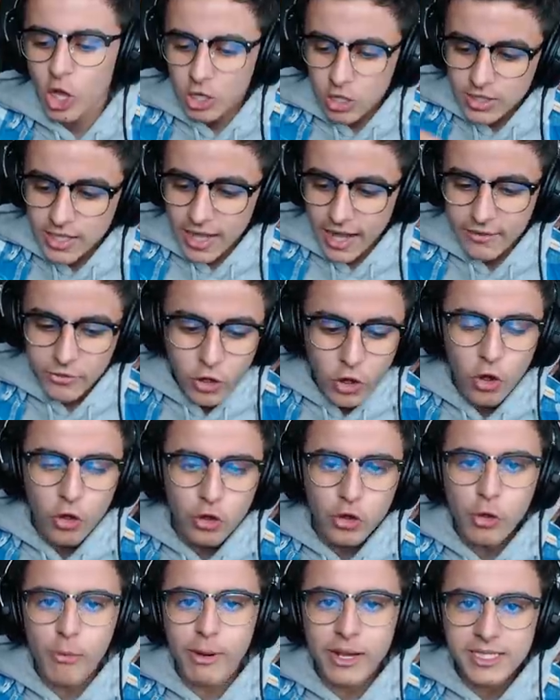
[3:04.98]
Code créateur,
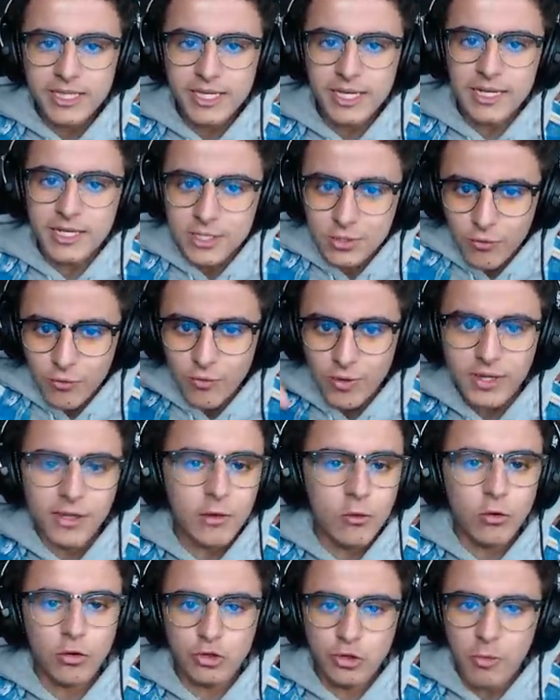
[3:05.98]
un no my skill si vous voulez
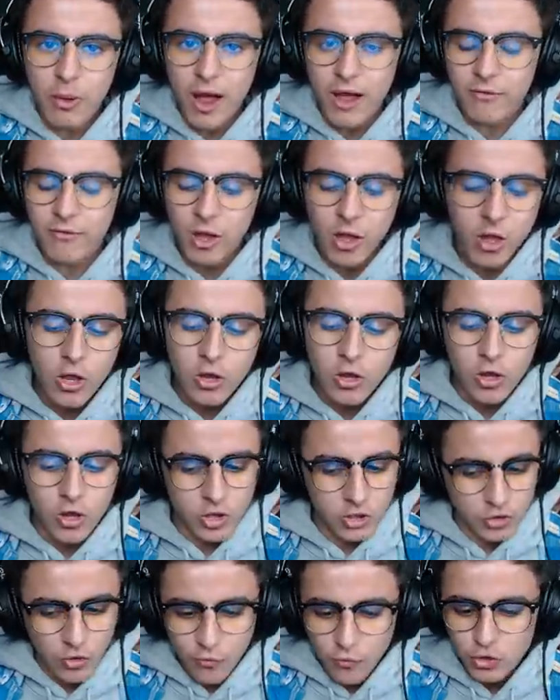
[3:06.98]
des gourdes du brave.
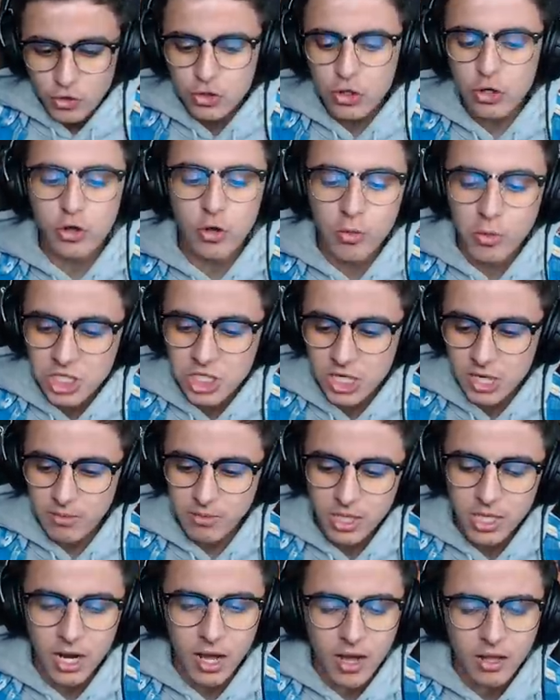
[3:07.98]
Je vous jure que moi je l'ai
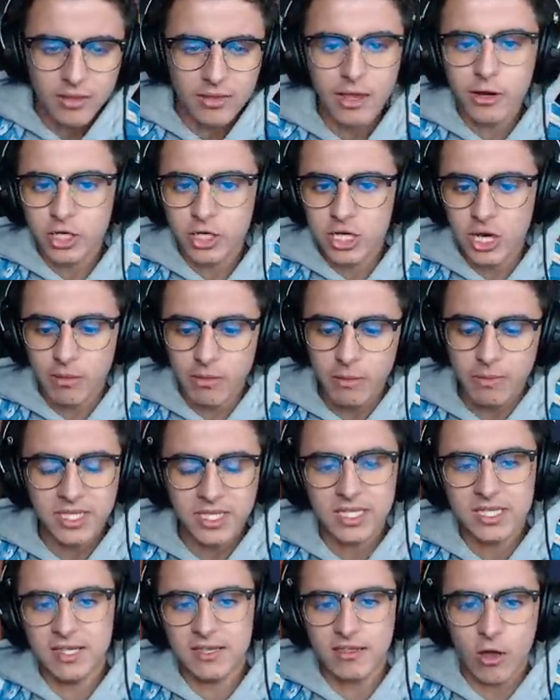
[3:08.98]
mis là. D'ailleurs, je l'ai remis
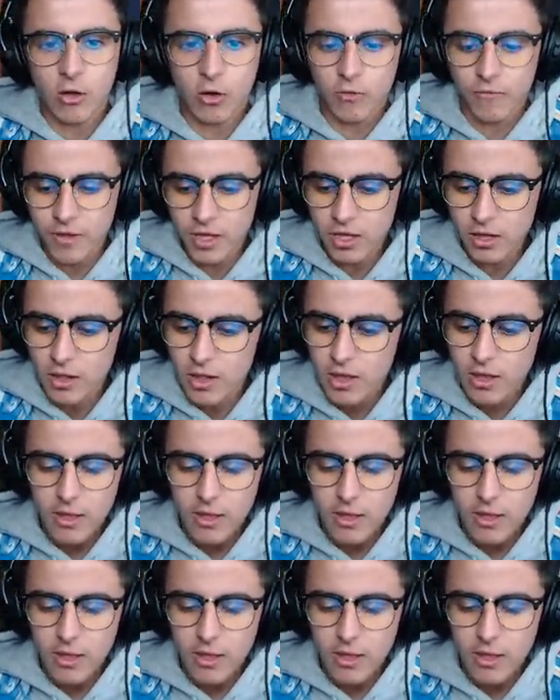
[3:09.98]
parce qu'il s'était enlevé.